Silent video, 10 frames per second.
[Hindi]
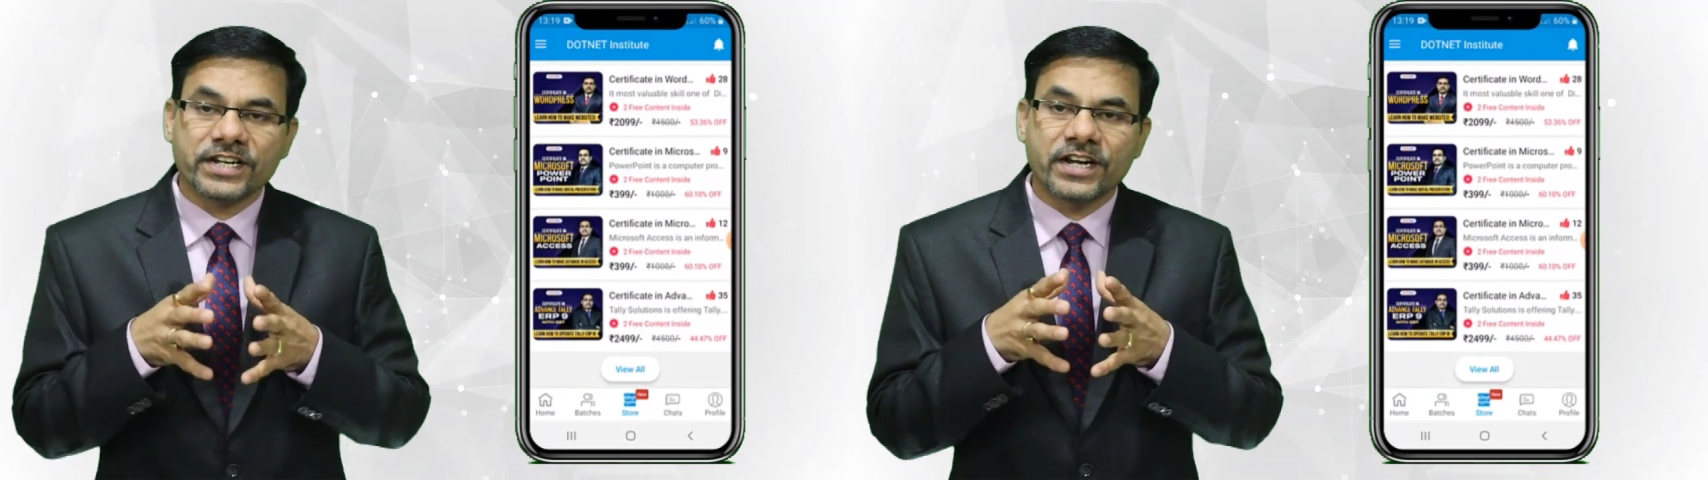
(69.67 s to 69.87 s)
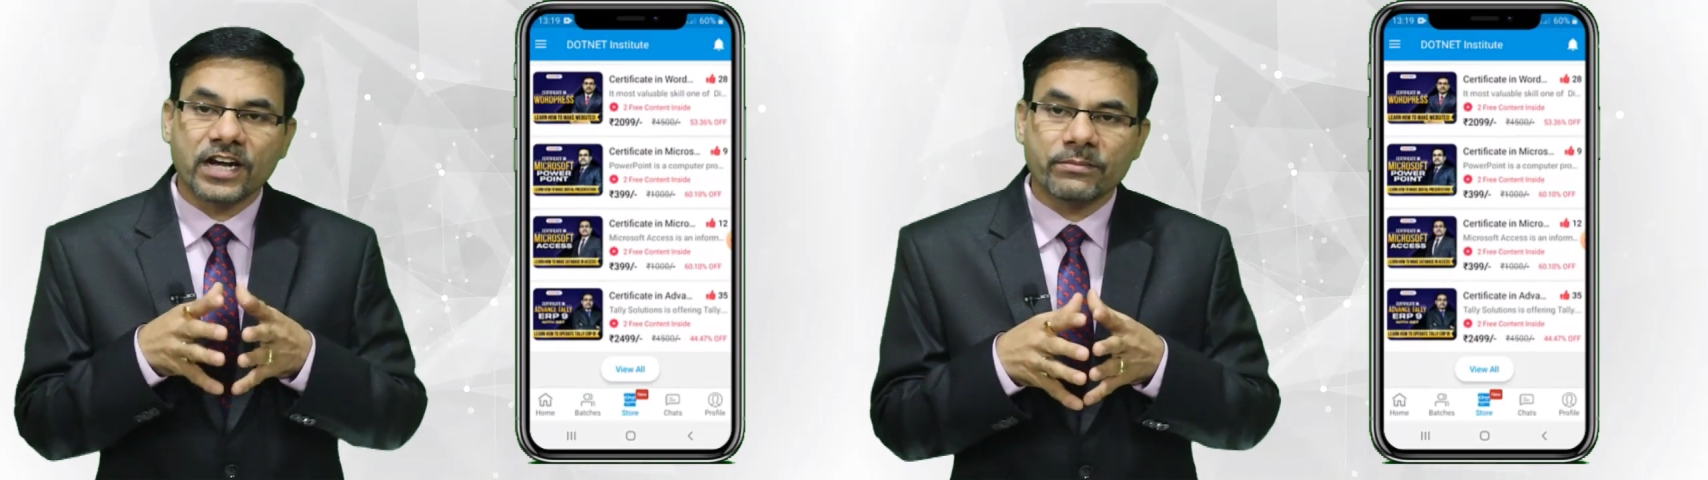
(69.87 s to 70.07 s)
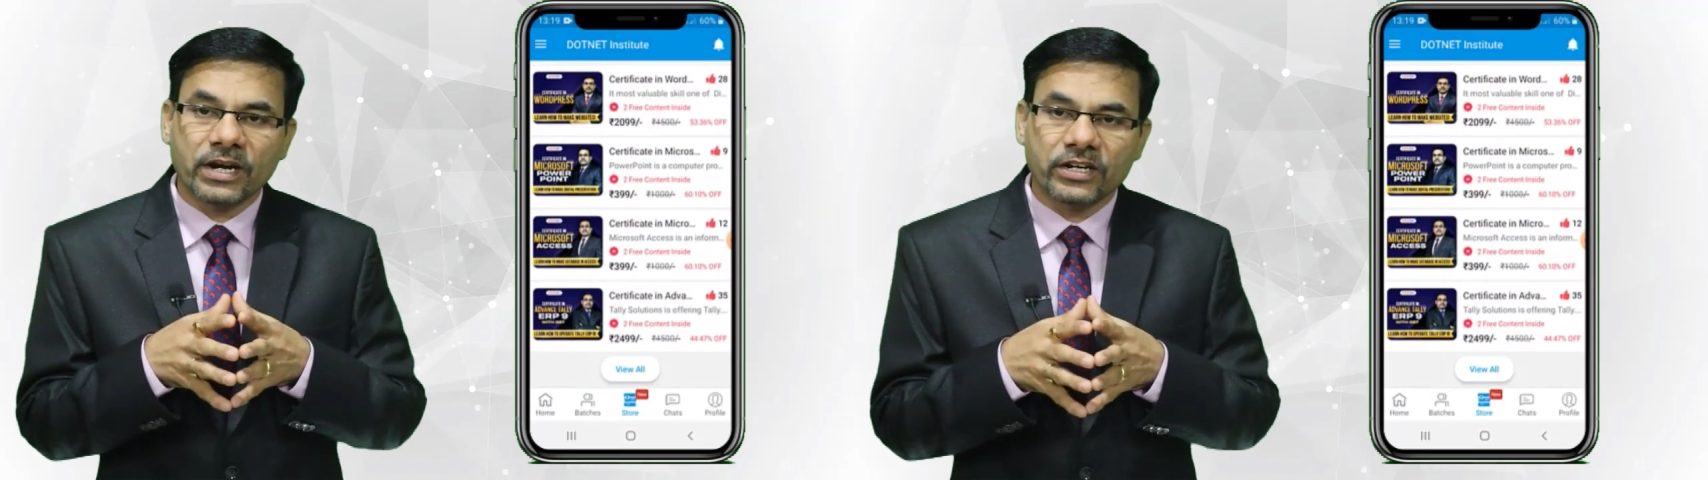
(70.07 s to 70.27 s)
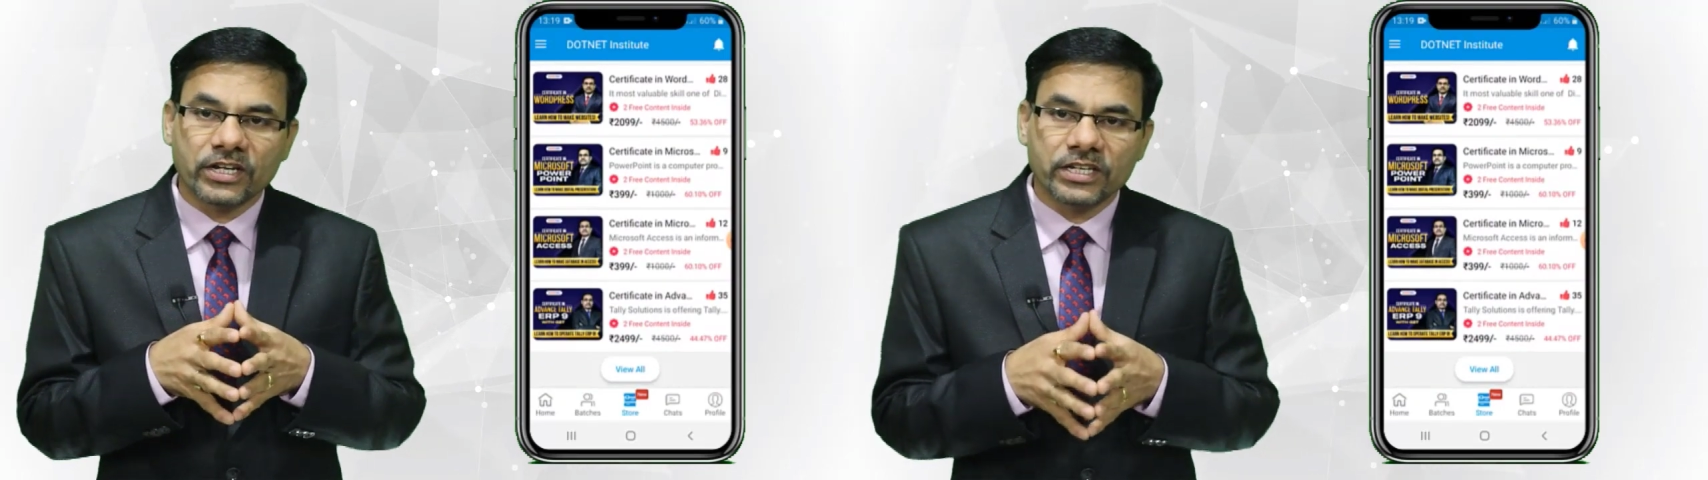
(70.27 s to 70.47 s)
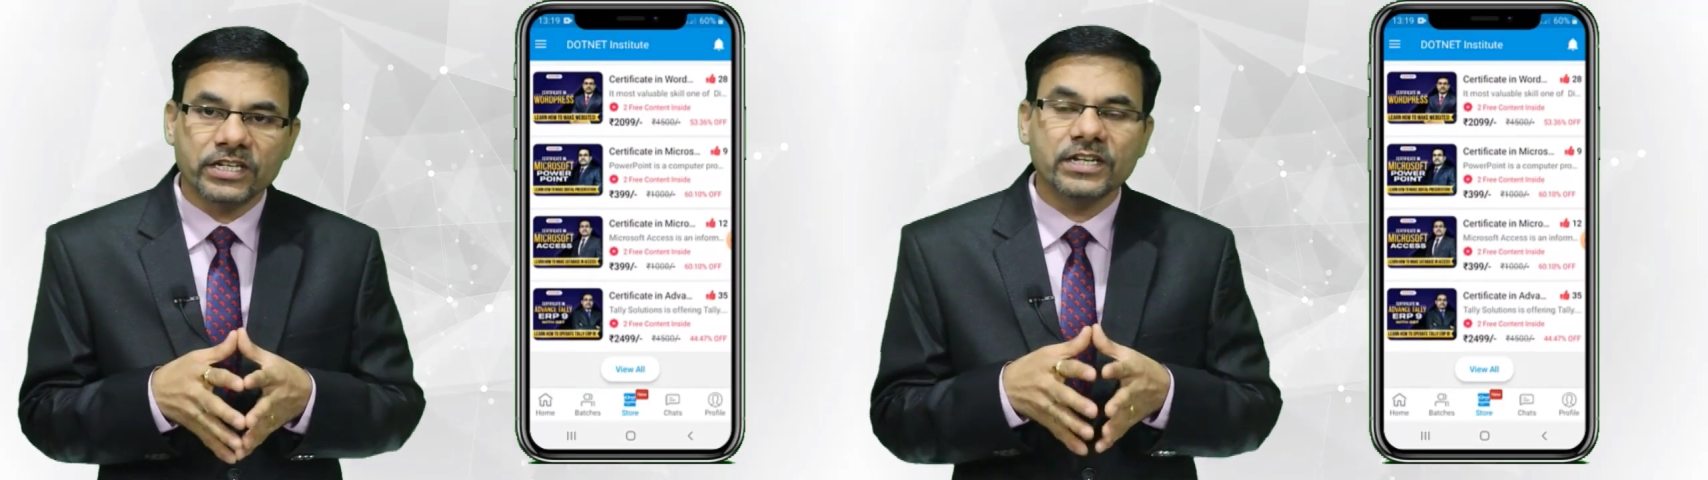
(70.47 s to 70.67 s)
घर
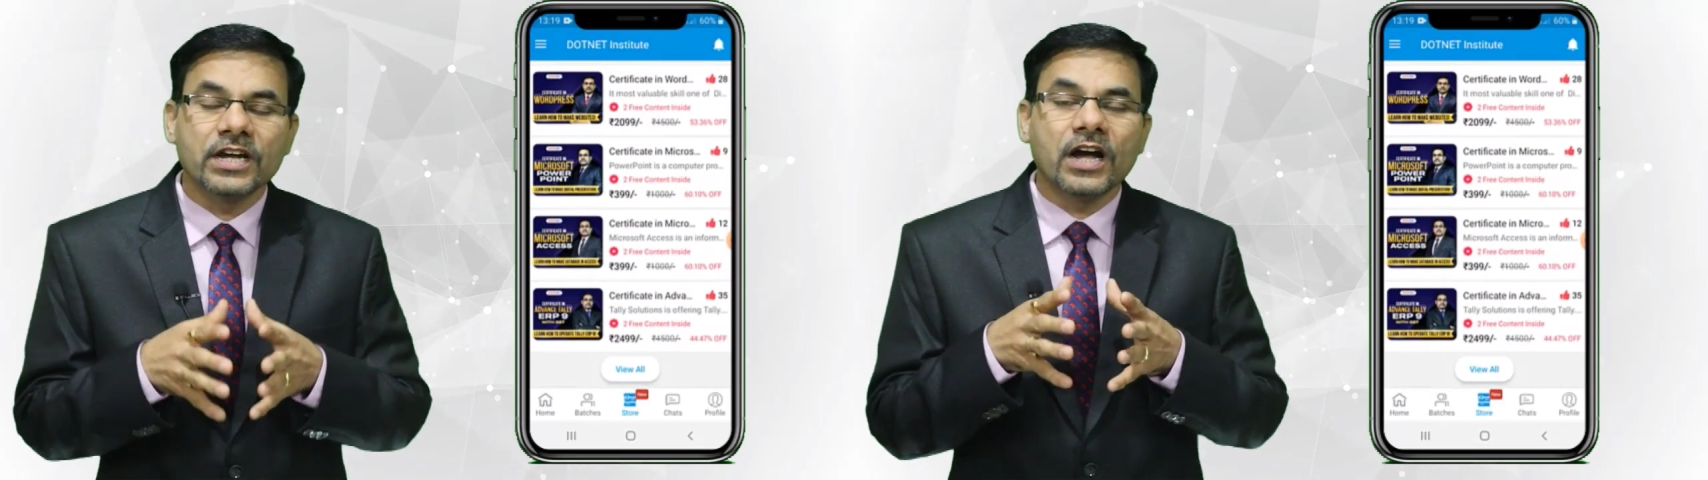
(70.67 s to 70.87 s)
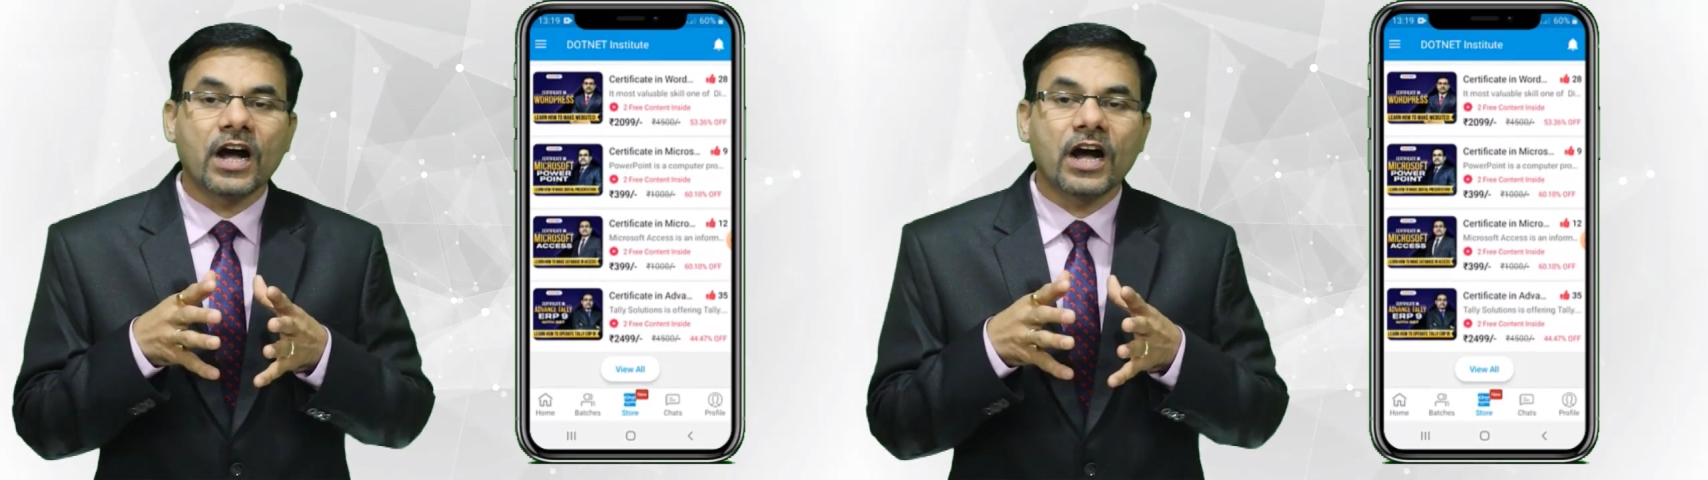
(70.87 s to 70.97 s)
बैठे ही